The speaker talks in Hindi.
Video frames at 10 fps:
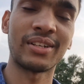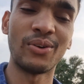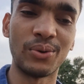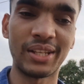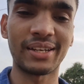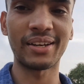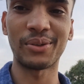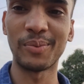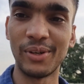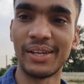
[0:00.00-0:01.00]
लोग देखेंगे
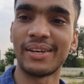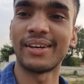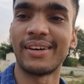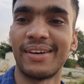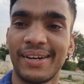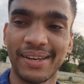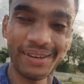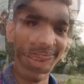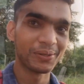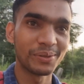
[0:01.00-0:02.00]
तो बोलेंगे क्या कर रहा है ठीक
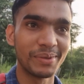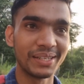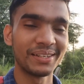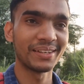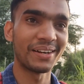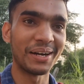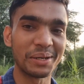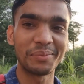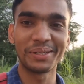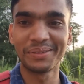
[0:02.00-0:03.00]
है बिल्कुल भाई
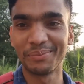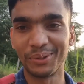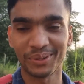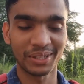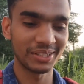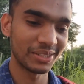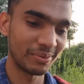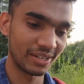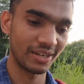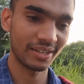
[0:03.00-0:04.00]
हार्ट बीट बहुत तेज़ी से
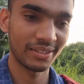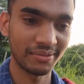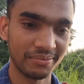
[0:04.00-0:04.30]
बढ़ रही है